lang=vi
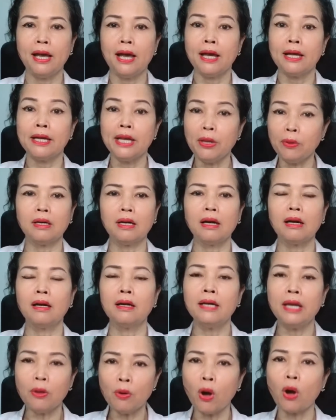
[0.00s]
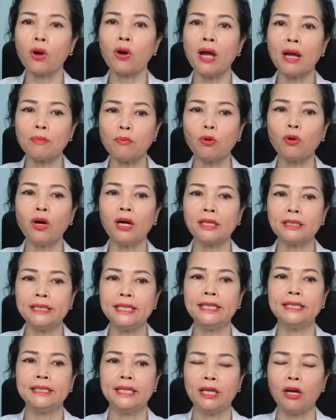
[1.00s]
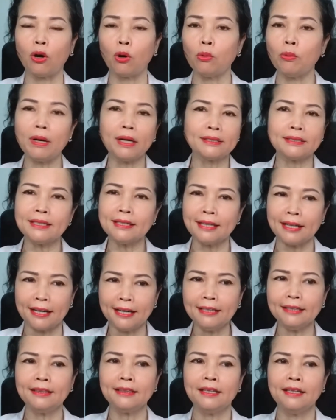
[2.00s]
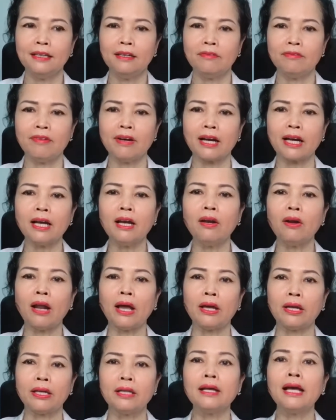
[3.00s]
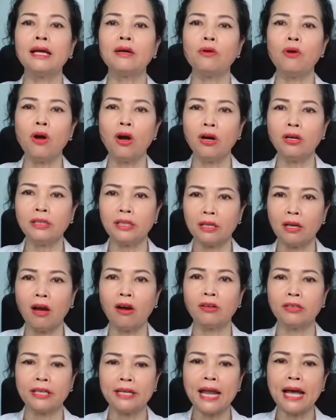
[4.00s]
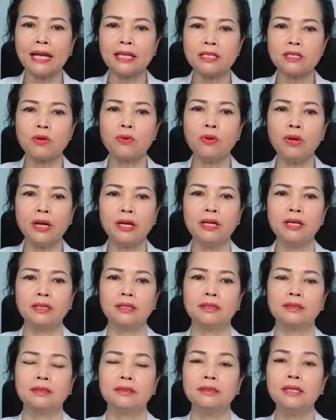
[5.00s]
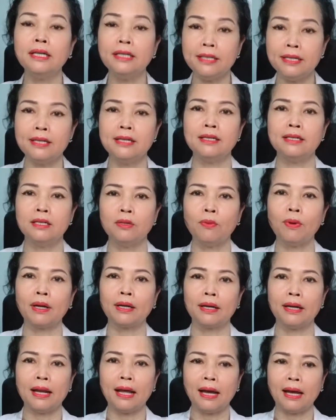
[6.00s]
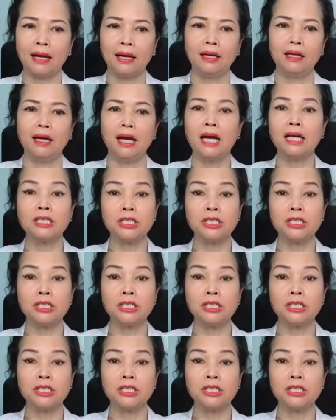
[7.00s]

nếu nếu họ có ăn món ăn chiên thì họ cũng ăn rất là ít và cái lại thức ăn của họ thì họ thì đa số là được ninh nhừ hoặc là ăn